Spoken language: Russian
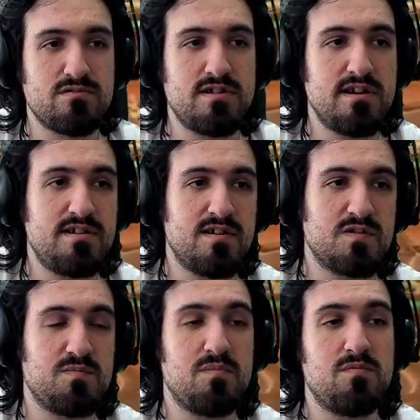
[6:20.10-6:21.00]
третий раз,
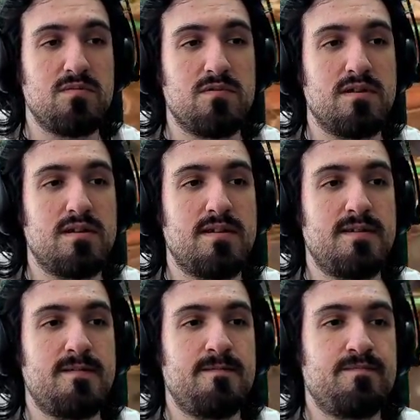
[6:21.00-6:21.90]
по-моему.
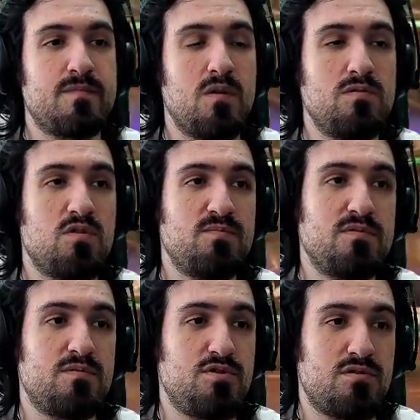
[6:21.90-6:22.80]
Но
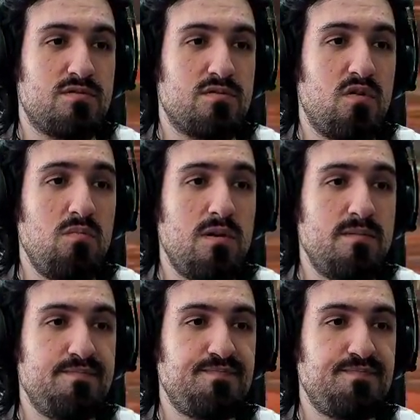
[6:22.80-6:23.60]
дропнул что-то он комбо.